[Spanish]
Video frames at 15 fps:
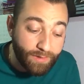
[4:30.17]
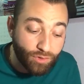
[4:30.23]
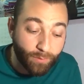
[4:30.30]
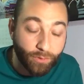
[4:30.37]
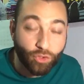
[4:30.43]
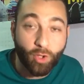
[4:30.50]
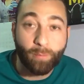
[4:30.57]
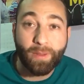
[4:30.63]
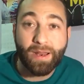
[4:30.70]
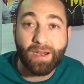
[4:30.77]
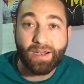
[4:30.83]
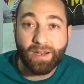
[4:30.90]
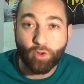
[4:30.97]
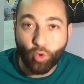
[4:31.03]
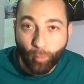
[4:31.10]
Y sobre todo para
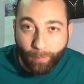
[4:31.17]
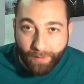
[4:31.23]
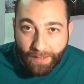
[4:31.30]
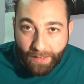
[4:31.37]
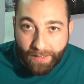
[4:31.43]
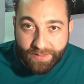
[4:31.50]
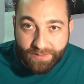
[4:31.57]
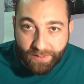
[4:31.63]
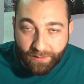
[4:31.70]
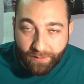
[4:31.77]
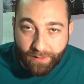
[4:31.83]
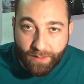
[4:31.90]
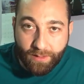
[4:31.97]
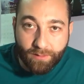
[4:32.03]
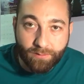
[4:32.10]
recuperar la
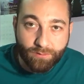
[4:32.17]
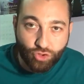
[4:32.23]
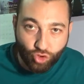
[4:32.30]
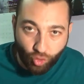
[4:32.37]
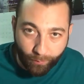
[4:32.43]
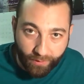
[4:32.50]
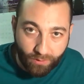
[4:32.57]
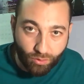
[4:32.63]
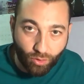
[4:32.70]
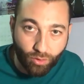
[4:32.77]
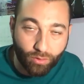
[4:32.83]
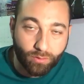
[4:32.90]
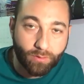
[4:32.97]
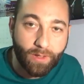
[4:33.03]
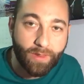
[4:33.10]
esencia, sobre
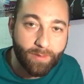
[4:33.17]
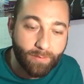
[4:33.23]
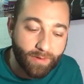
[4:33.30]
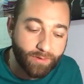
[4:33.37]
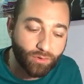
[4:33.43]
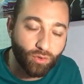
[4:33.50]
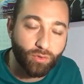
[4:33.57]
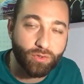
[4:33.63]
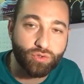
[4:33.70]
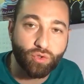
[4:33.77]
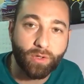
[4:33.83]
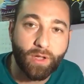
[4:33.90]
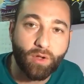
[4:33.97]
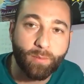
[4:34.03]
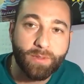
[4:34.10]
todo, además de todo
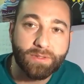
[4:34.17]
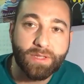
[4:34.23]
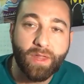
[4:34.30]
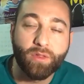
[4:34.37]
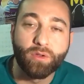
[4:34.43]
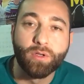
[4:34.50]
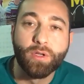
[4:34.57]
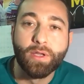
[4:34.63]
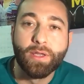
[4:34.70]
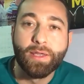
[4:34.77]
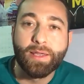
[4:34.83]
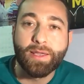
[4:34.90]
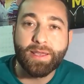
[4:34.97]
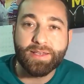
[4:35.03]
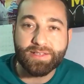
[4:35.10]
esto que he comentado,
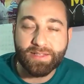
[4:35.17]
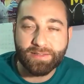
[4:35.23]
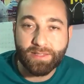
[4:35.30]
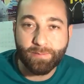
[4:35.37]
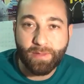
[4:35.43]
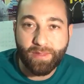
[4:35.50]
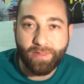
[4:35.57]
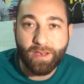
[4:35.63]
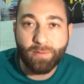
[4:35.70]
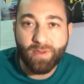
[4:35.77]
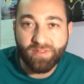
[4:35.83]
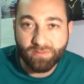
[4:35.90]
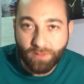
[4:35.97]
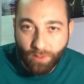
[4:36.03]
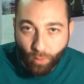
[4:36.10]
es el tema del
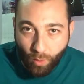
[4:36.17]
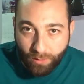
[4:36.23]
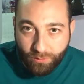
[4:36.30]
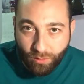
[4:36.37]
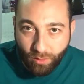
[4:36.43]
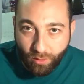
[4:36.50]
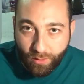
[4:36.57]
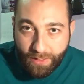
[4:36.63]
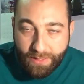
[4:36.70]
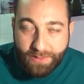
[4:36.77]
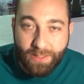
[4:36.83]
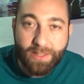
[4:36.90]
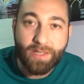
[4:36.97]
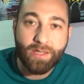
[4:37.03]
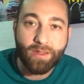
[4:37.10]
24
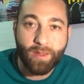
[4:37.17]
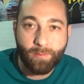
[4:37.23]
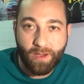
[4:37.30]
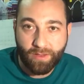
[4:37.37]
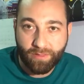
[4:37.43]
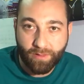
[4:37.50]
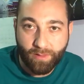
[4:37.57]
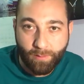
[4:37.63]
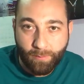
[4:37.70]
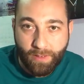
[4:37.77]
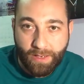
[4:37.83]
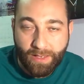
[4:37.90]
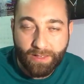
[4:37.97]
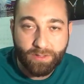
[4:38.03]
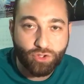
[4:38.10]
horas y de Mercedes
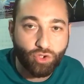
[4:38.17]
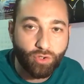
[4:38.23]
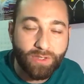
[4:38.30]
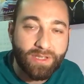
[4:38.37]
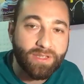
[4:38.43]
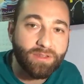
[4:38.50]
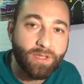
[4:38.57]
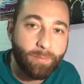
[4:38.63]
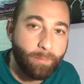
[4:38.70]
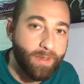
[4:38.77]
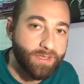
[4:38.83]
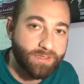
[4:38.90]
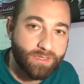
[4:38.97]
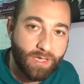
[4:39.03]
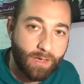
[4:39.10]
Milán. Son
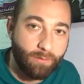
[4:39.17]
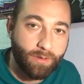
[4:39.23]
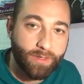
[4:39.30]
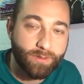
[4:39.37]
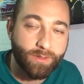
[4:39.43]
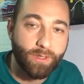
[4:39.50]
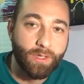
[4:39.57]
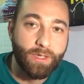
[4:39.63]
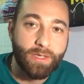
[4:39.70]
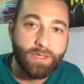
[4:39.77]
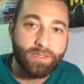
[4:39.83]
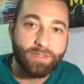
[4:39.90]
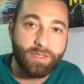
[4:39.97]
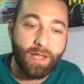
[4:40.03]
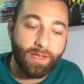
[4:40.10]
indispensables.
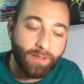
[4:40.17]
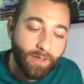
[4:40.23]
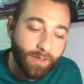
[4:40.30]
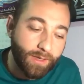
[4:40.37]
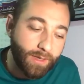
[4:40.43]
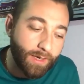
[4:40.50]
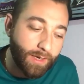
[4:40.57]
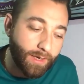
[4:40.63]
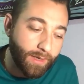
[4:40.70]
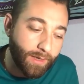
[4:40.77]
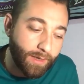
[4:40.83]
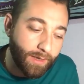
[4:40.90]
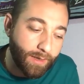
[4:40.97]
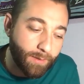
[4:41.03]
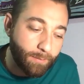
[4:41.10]
Si alguien
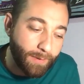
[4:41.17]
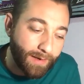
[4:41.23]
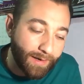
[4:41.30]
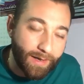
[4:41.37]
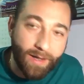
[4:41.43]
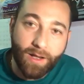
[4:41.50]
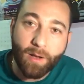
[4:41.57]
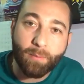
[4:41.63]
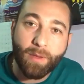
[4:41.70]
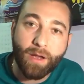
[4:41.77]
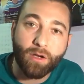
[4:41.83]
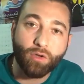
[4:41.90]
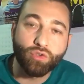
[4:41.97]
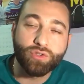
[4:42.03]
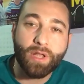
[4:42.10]
quiere ver Gran
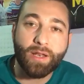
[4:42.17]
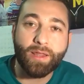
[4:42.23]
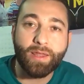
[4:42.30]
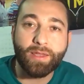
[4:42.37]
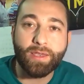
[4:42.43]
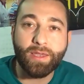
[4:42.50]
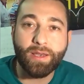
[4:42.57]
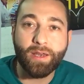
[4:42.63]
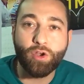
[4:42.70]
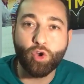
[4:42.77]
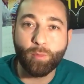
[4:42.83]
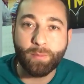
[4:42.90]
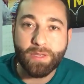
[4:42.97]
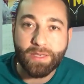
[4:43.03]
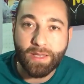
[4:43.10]
Hermano, si alguien quiere
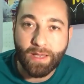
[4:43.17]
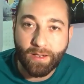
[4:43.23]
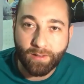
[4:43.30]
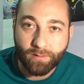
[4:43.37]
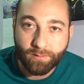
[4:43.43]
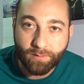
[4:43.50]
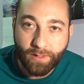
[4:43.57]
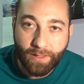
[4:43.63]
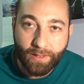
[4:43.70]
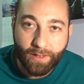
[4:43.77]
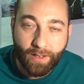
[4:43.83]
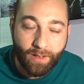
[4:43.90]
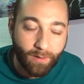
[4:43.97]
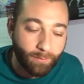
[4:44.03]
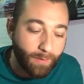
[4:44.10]
nominar en
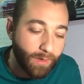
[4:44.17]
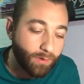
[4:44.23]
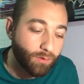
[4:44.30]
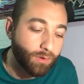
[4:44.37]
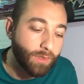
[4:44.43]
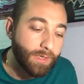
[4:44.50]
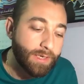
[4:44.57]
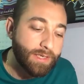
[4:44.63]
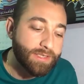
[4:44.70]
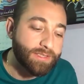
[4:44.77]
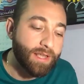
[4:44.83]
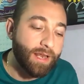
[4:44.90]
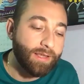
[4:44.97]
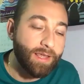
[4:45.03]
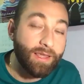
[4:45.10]
Gran Hermano,
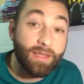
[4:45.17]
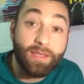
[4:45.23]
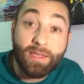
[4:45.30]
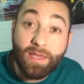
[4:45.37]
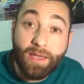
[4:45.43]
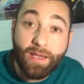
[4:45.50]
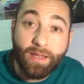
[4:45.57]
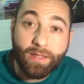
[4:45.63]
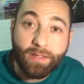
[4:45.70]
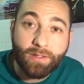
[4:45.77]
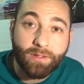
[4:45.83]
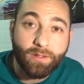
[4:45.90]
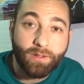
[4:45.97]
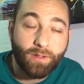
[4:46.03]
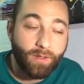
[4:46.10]
si alguien quiere
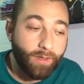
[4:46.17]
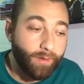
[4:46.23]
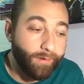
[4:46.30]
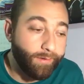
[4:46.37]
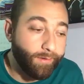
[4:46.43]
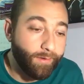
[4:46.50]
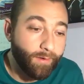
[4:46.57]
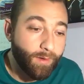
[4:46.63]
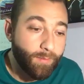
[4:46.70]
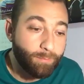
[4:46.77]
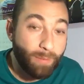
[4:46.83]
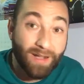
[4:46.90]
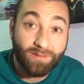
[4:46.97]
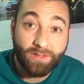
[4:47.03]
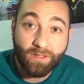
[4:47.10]
eh,
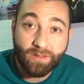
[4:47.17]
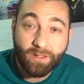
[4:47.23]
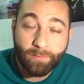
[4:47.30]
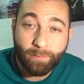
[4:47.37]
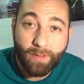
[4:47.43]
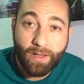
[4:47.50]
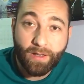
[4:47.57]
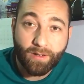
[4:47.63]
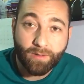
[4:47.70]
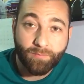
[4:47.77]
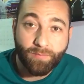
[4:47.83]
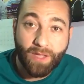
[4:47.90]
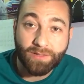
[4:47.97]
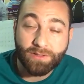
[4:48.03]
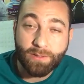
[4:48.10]
participar
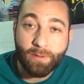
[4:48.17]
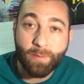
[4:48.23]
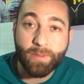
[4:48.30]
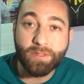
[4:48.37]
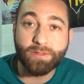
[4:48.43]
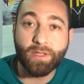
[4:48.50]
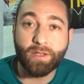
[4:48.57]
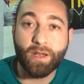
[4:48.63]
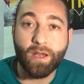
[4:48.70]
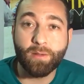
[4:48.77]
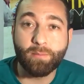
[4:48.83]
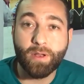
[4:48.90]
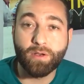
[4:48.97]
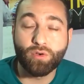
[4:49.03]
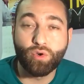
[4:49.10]
activamente en el
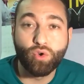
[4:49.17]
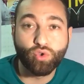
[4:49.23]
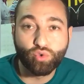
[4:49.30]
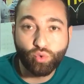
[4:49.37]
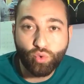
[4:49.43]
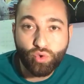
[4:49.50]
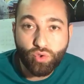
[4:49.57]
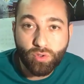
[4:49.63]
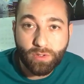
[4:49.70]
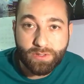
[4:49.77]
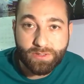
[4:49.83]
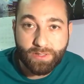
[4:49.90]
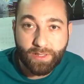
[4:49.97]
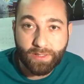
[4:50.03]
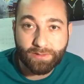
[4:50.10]
Hermano, lo suyo
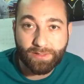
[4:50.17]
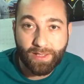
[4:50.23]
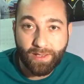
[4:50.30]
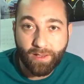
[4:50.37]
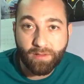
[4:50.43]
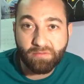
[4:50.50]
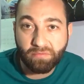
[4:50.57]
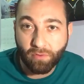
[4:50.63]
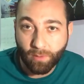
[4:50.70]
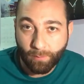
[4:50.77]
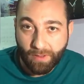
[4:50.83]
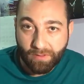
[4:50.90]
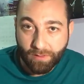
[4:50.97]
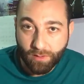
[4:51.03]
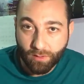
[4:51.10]
es que tenga
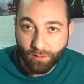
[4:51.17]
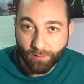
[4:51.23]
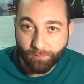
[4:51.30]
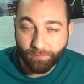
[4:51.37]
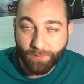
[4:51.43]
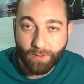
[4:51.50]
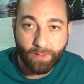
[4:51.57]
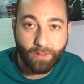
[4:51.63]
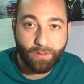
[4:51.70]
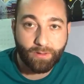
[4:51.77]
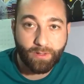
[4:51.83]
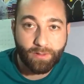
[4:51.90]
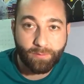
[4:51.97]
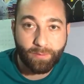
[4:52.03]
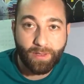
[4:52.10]
información, es
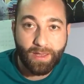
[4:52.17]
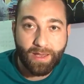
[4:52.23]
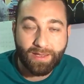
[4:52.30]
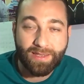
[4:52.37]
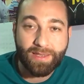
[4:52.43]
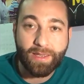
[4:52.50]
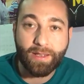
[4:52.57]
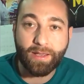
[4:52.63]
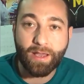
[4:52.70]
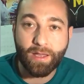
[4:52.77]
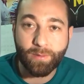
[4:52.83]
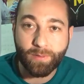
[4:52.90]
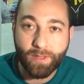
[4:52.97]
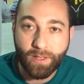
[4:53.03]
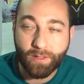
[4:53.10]
decir, vea quién
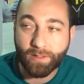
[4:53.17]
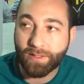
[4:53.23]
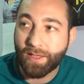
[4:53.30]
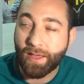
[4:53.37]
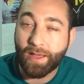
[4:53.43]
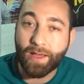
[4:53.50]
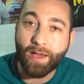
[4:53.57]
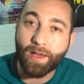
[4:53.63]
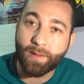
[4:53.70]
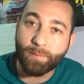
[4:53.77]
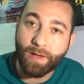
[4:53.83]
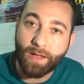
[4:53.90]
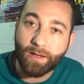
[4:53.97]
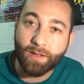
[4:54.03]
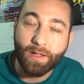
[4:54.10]
cae bien, quién cae
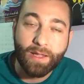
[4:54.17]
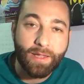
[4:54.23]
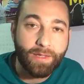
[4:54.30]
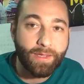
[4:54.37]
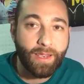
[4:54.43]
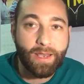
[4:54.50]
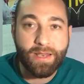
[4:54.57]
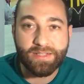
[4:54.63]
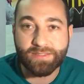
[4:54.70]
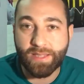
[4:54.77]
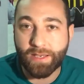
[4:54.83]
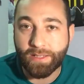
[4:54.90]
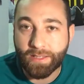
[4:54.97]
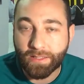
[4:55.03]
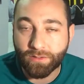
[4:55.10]
mal, quién la
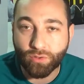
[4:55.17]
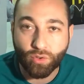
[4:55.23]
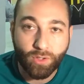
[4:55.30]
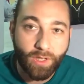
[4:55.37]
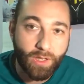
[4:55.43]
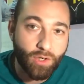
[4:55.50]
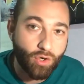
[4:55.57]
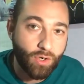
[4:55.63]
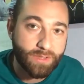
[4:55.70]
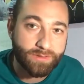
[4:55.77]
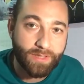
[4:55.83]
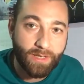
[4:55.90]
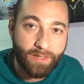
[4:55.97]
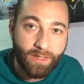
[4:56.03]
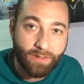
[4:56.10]
está liando, quién no la
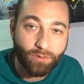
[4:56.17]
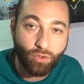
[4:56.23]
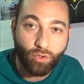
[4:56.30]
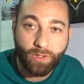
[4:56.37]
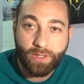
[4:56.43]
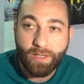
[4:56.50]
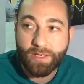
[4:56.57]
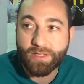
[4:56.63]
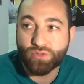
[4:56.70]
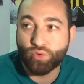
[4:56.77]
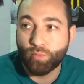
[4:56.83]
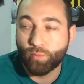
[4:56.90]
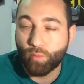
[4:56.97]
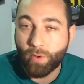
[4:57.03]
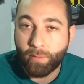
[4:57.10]
está liando, quién es
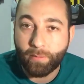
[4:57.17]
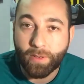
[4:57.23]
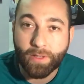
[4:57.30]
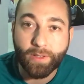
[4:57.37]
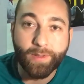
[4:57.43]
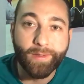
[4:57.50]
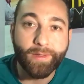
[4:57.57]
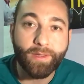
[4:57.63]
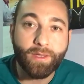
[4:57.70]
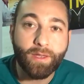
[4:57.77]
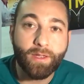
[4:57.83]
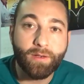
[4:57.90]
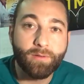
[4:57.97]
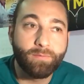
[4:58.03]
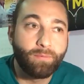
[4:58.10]
un mueble,
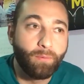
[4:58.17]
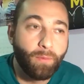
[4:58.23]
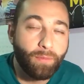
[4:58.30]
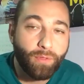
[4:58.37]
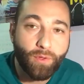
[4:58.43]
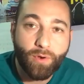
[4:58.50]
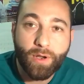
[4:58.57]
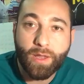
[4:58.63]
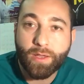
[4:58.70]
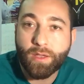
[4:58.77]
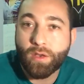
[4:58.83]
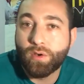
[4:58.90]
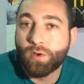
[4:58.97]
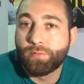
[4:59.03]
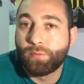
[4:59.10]
quién funciona,
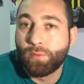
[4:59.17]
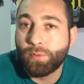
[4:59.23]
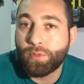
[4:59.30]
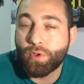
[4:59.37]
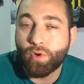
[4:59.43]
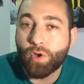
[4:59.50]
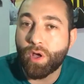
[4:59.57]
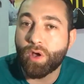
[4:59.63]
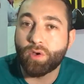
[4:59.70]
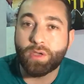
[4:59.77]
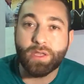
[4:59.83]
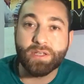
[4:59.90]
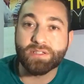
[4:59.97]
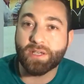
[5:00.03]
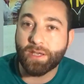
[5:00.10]
quién no funciona o
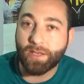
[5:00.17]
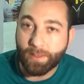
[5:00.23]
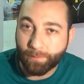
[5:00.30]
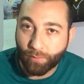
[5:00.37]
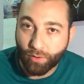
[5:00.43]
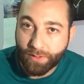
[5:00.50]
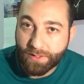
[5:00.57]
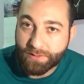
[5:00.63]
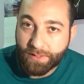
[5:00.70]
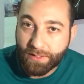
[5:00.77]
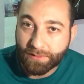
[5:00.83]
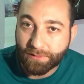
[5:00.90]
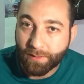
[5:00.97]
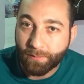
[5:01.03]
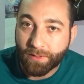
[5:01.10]
quién es gilipollas
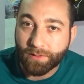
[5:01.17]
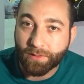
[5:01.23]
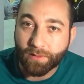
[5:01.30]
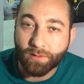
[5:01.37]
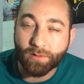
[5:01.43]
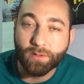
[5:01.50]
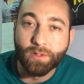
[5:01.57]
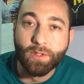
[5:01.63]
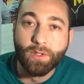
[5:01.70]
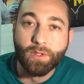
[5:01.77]
directamente, ¿no?